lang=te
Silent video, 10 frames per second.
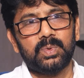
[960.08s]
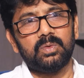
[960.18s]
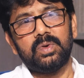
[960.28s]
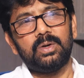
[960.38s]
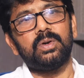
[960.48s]

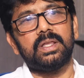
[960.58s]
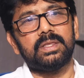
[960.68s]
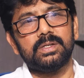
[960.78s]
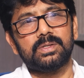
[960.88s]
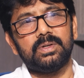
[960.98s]
చేయకపోతే వీళ్ళు కూడా
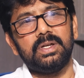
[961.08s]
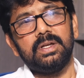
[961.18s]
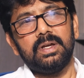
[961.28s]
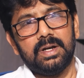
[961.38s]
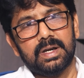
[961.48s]
అది తీసుకుని
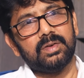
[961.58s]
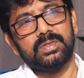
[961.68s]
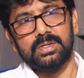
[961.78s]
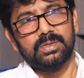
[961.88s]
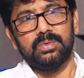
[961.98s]

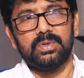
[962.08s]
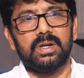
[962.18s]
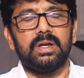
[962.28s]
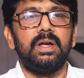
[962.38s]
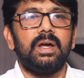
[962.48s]
డ్రైవ్ చేస్తూ
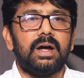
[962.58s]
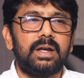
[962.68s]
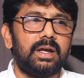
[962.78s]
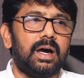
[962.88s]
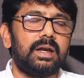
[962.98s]
ఉంటారు
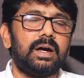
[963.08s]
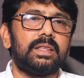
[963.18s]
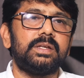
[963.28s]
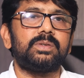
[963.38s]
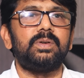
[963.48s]
అట్లాగే
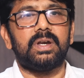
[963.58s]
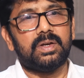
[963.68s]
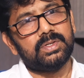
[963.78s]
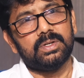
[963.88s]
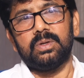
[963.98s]
ఆల్కహాల్ తీసుకుని
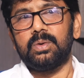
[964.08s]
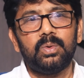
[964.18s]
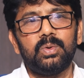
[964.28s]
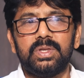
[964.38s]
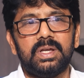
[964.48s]
డ్రైవ్ చేయద్దు
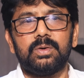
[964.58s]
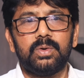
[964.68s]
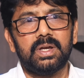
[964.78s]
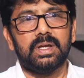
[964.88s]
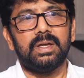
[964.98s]
రూల్ ఉంది
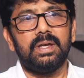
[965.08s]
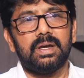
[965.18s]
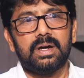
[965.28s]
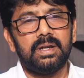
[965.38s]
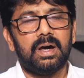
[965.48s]
ఓకే
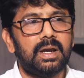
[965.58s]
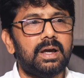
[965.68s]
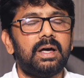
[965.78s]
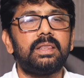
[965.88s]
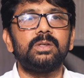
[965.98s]
కానీ
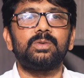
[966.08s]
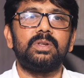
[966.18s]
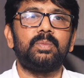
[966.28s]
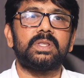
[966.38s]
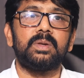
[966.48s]
ఆల్కహాల్
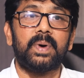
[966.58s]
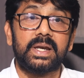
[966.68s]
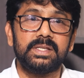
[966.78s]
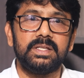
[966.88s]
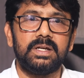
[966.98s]
తీసుకున్నప్పుడు అతని
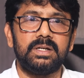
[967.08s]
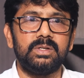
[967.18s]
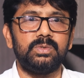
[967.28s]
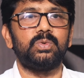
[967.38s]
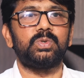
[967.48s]
పరిస్థితి
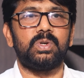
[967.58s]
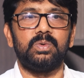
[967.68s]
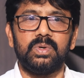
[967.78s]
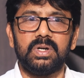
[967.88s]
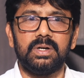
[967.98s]
ఏంటి
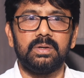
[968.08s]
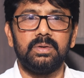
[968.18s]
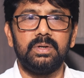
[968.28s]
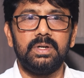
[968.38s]
జోష్లో ఉంటాడు